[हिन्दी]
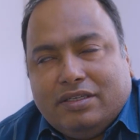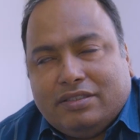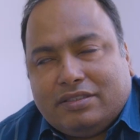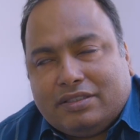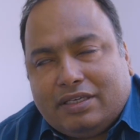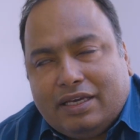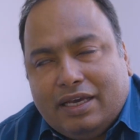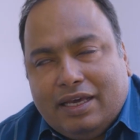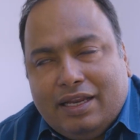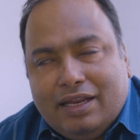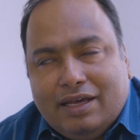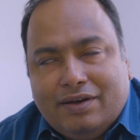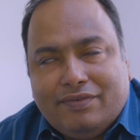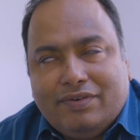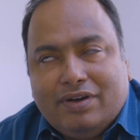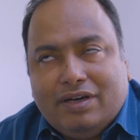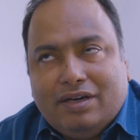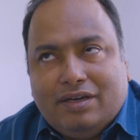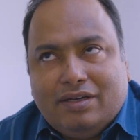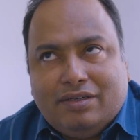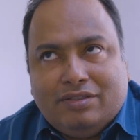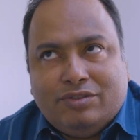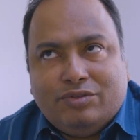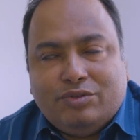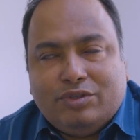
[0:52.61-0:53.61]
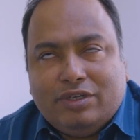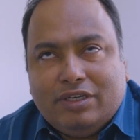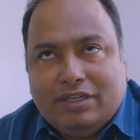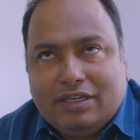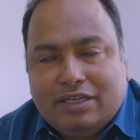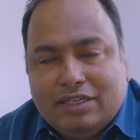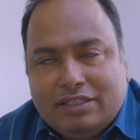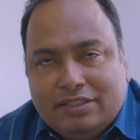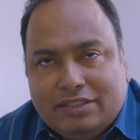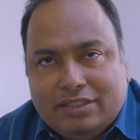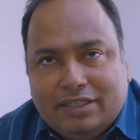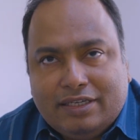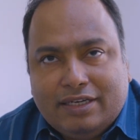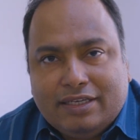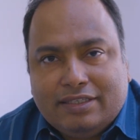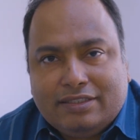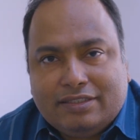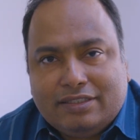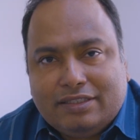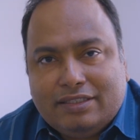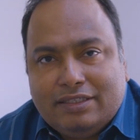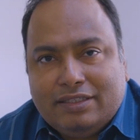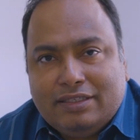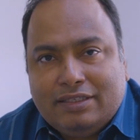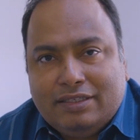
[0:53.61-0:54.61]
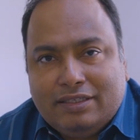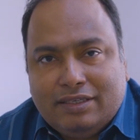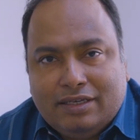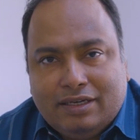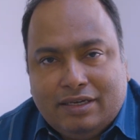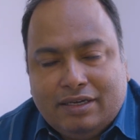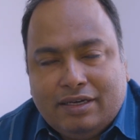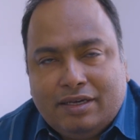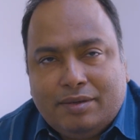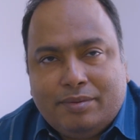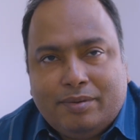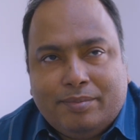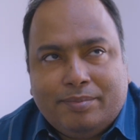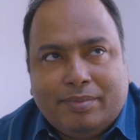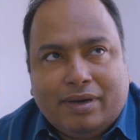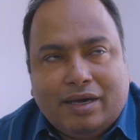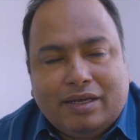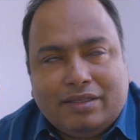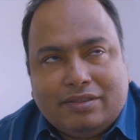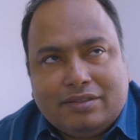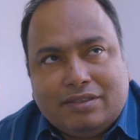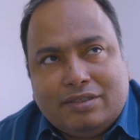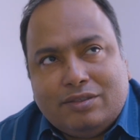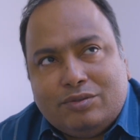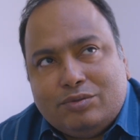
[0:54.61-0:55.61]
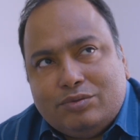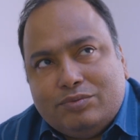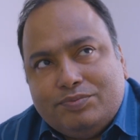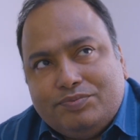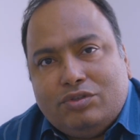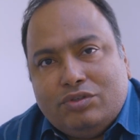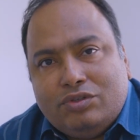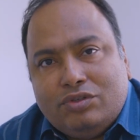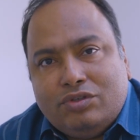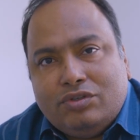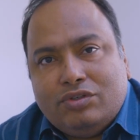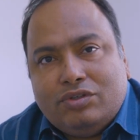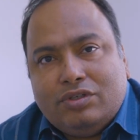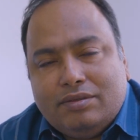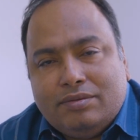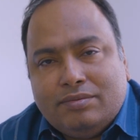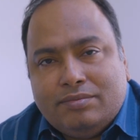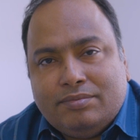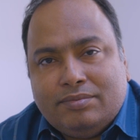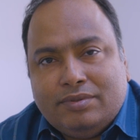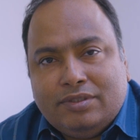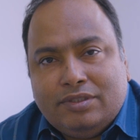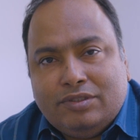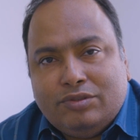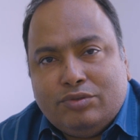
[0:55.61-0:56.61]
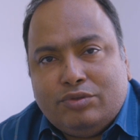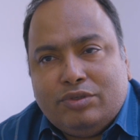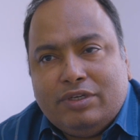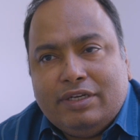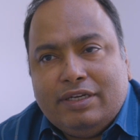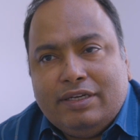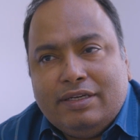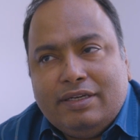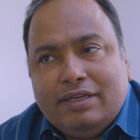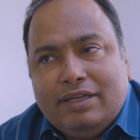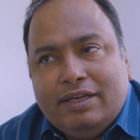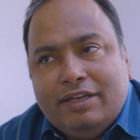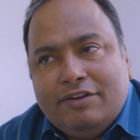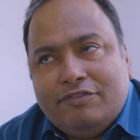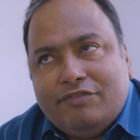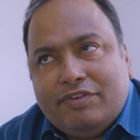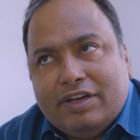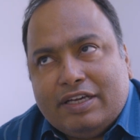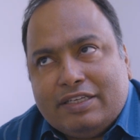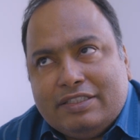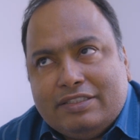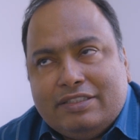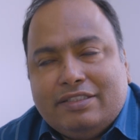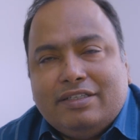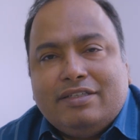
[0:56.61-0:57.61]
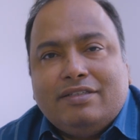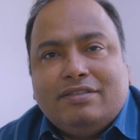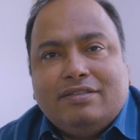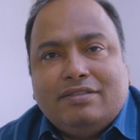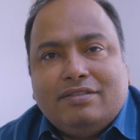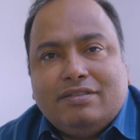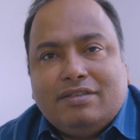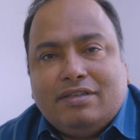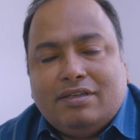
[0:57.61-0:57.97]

इसके अलावा यूरिन कल्चर टेस्ट की अगर मैं बात करूं तो यूरिन इन्फेक्शन